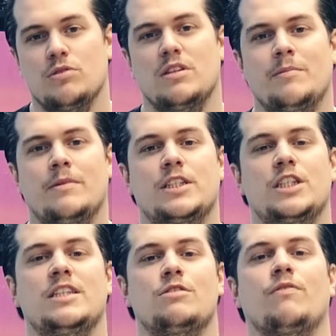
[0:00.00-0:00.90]
sur des
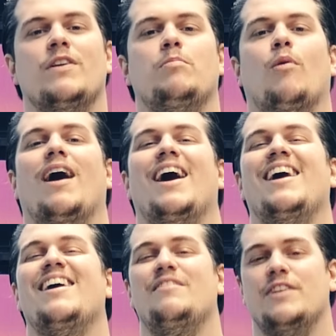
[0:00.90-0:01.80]
machines qui sont faites pour
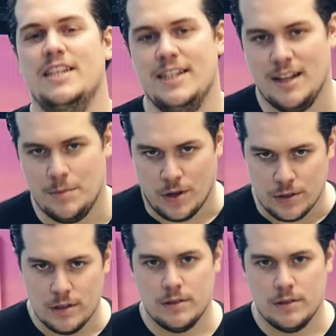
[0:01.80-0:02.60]
avaler de la borne.